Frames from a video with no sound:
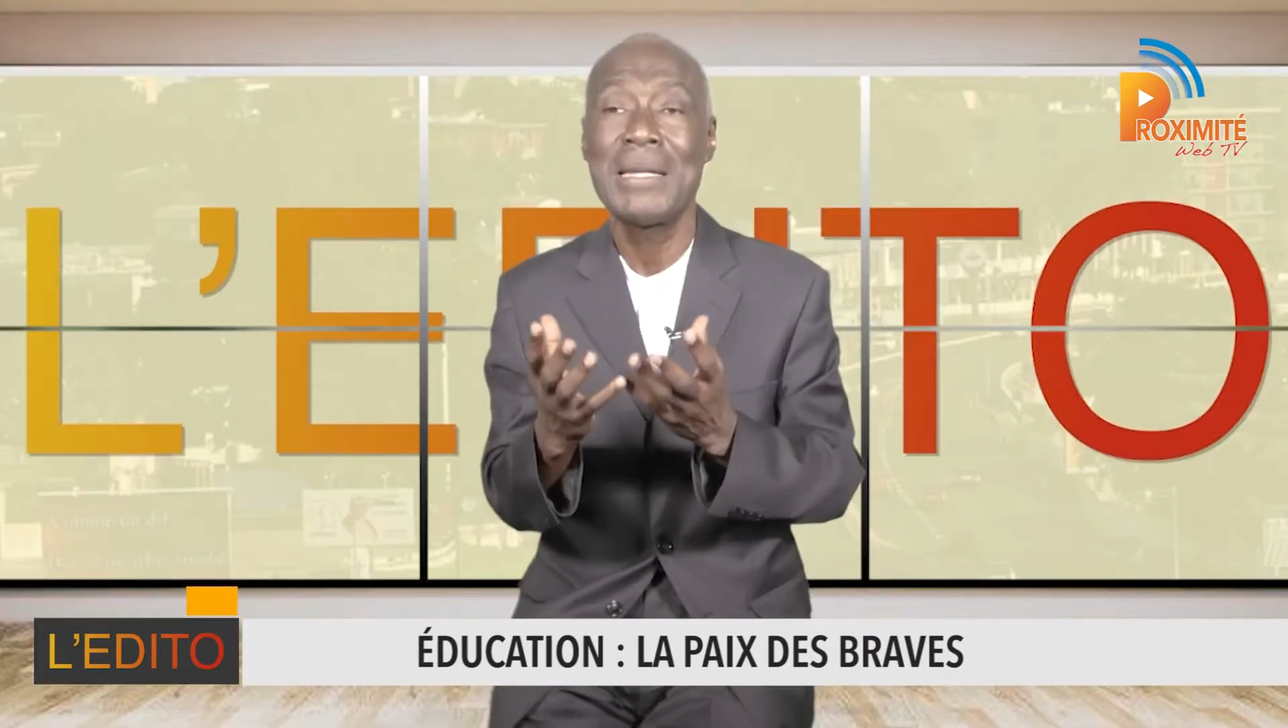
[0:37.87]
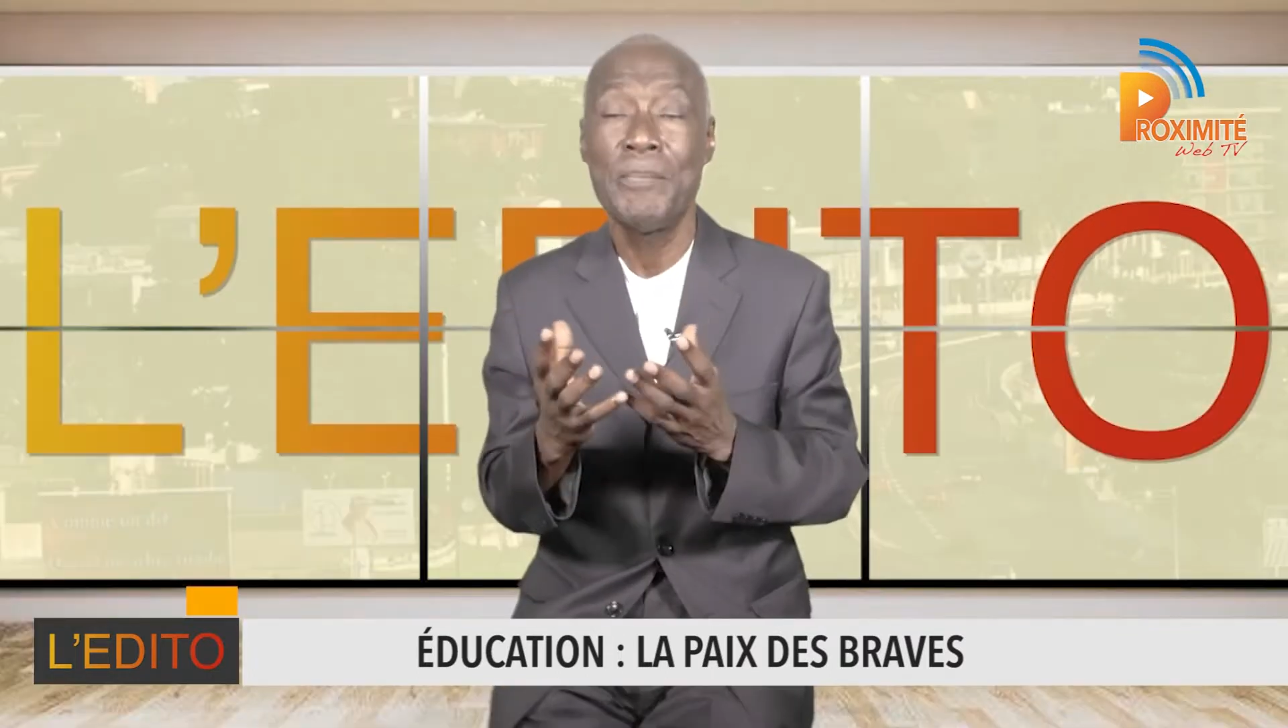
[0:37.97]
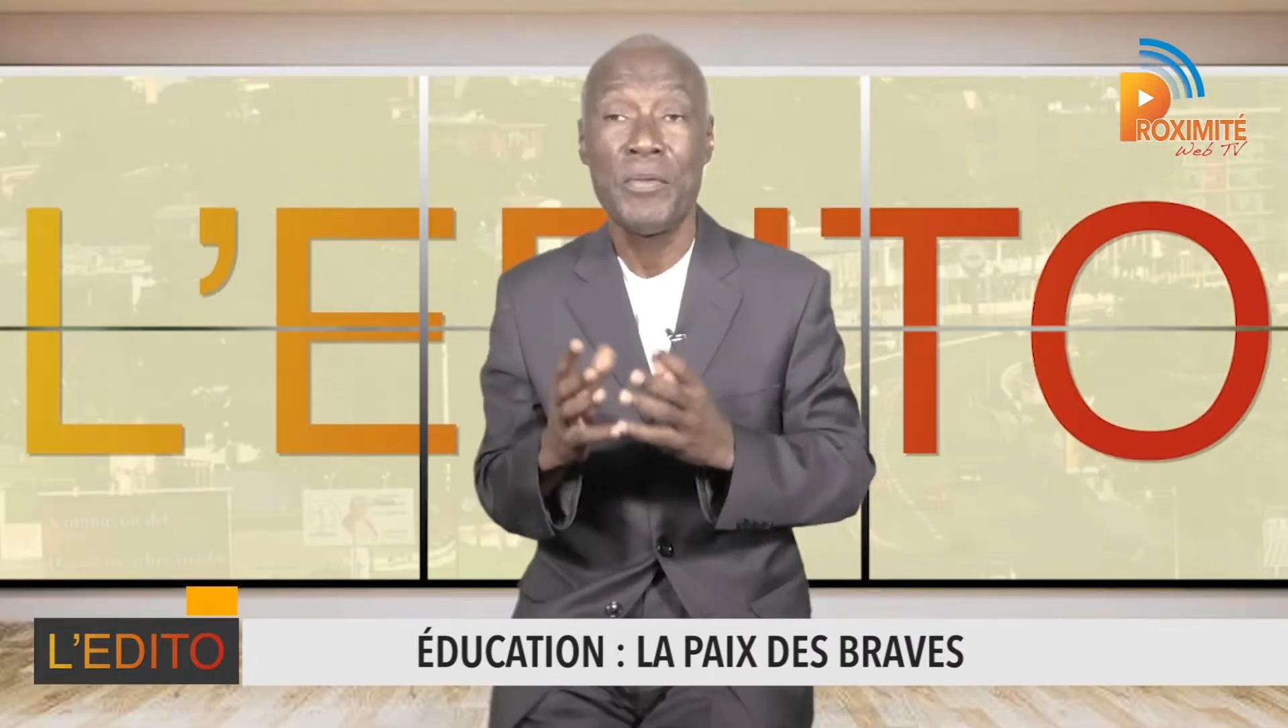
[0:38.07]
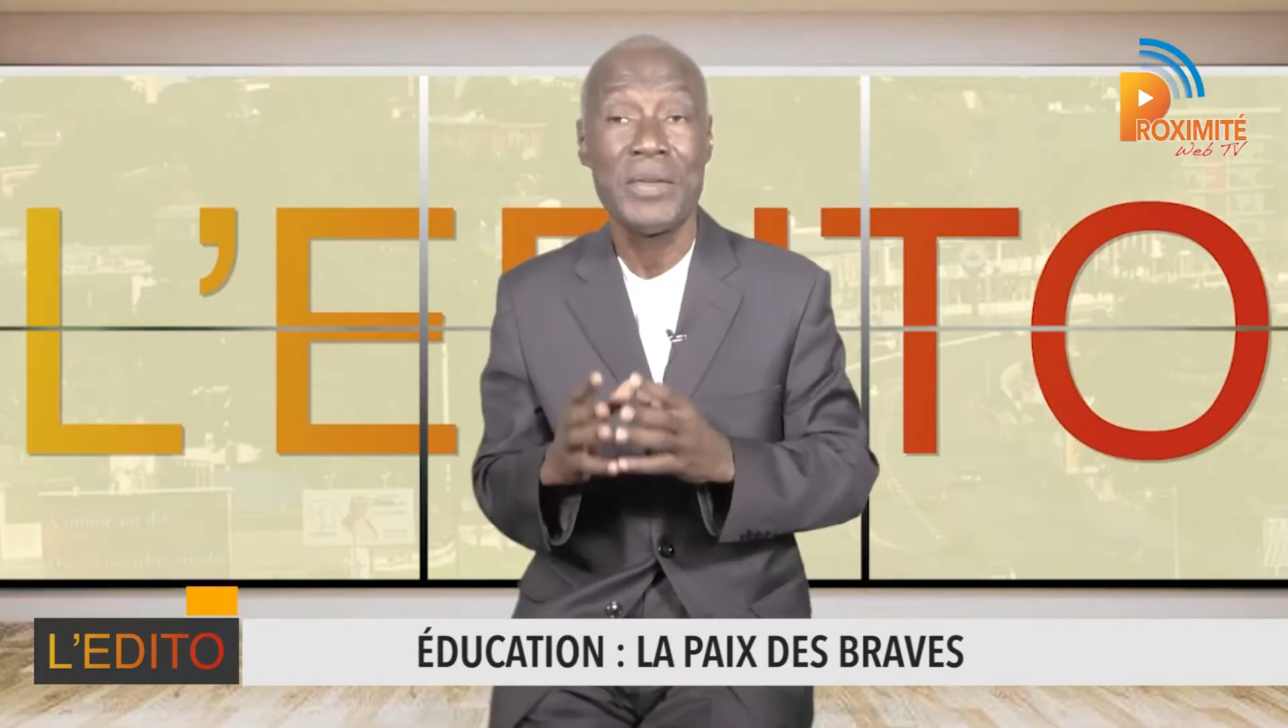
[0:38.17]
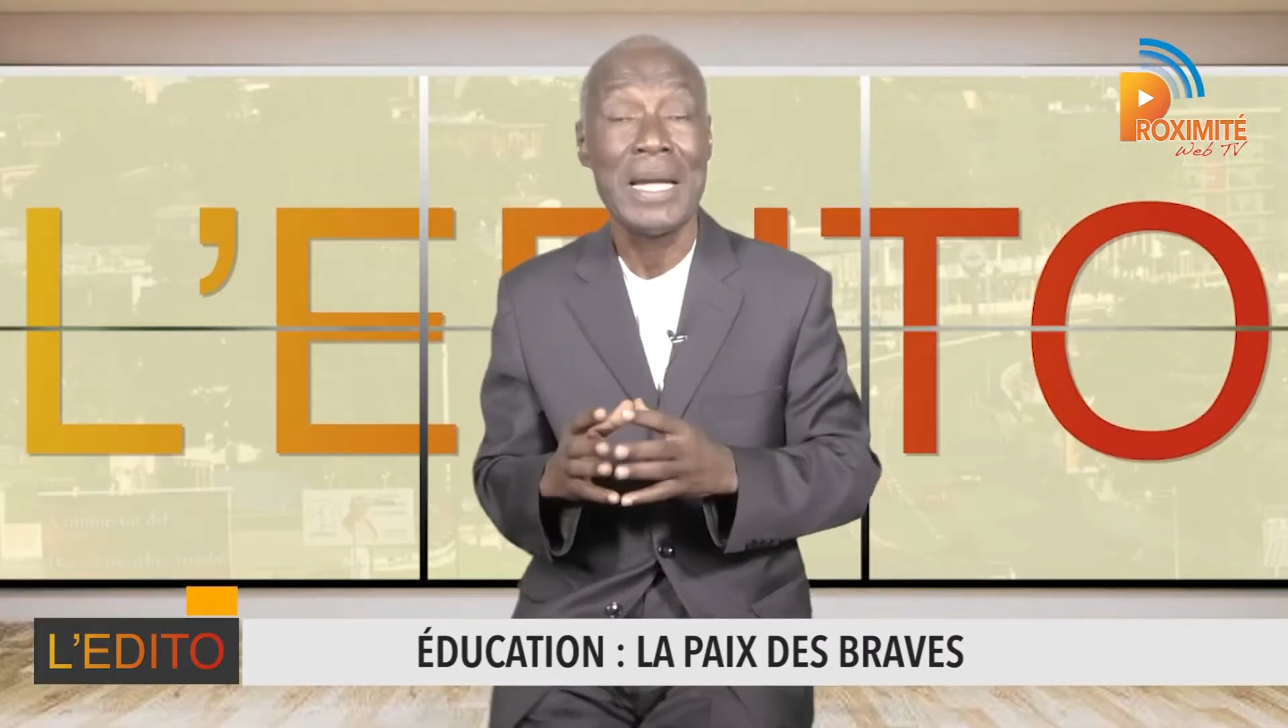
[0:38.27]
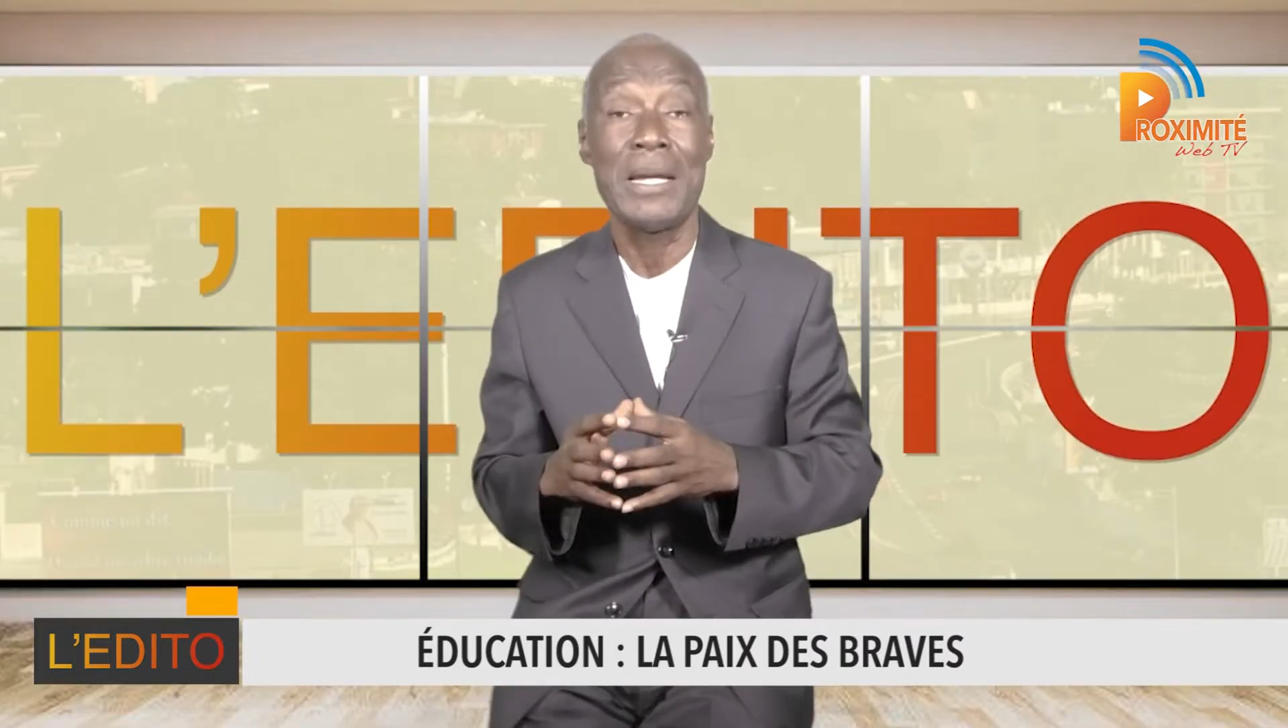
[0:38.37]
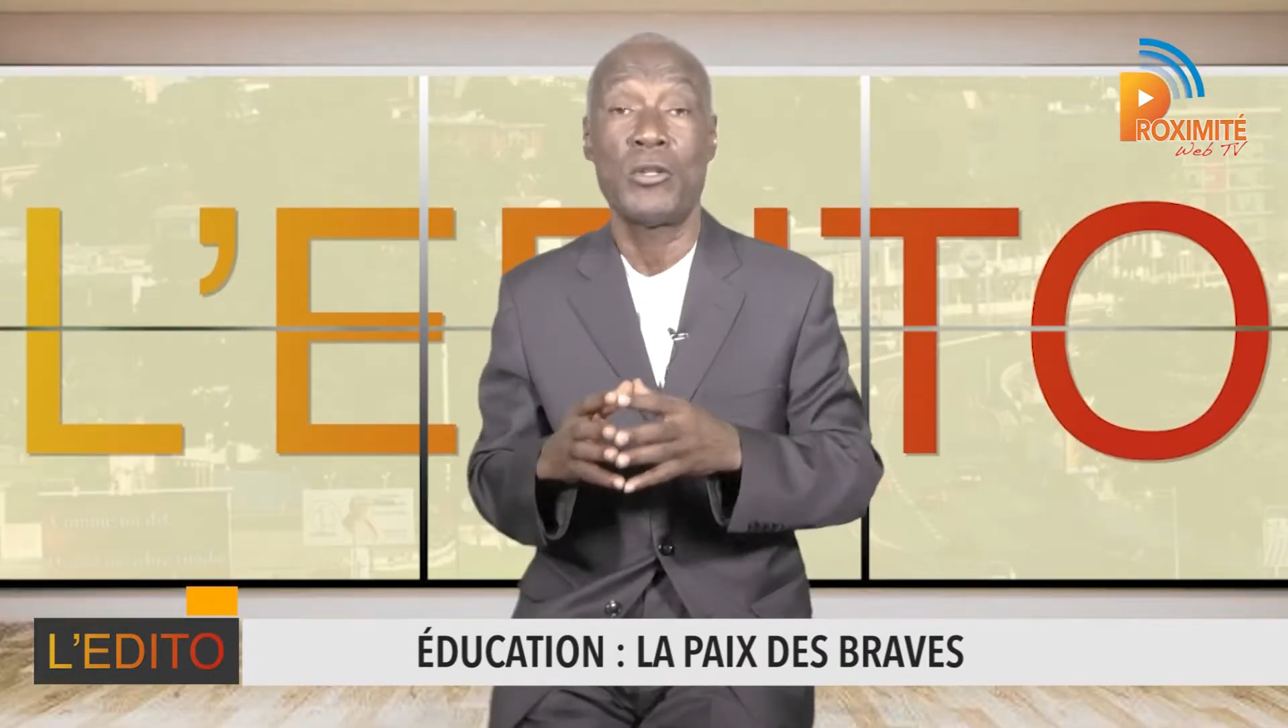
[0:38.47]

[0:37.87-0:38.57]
qui pesaient